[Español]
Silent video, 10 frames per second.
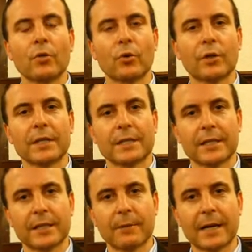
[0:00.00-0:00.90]
donde
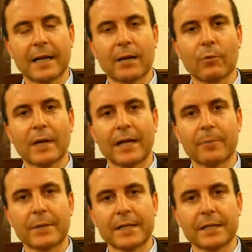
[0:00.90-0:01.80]
se llevará a cabo la
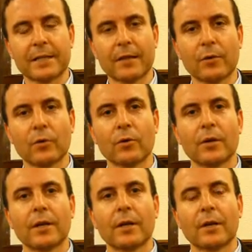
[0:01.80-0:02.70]
representación
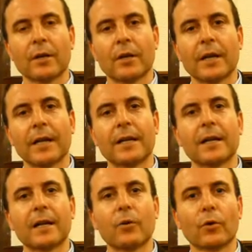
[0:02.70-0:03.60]

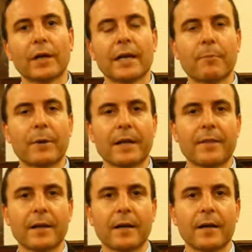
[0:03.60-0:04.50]
en lo que es la
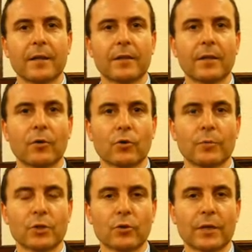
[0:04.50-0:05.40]
plaza de los
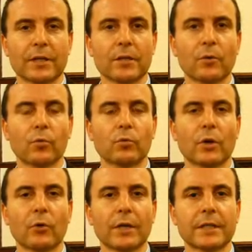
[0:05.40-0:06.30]
mesones,
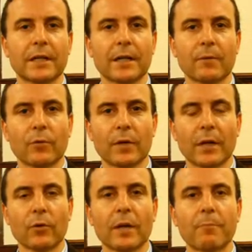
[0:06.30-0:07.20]
junto a lo que es el
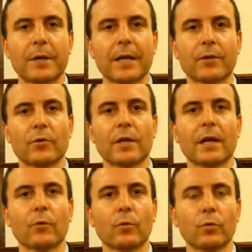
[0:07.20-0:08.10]
remodelado y la ampliación del
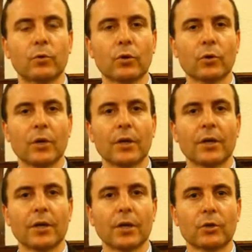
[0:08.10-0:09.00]
acueducto
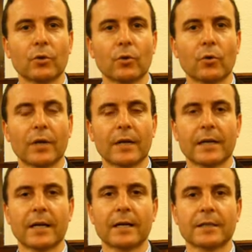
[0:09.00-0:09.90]
y de todo lo que es
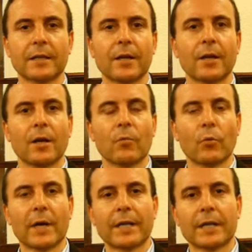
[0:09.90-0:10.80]
las
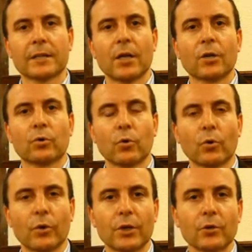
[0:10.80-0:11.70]
murallas.
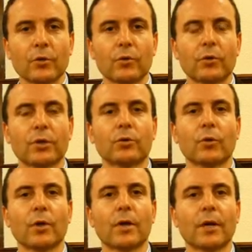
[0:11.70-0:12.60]
Todo ello
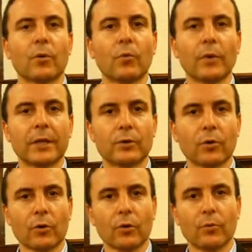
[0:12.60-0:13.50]
dentro de un
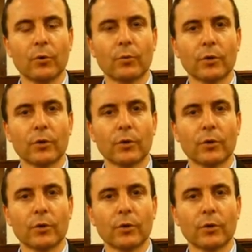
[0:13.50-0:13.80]
entorno muy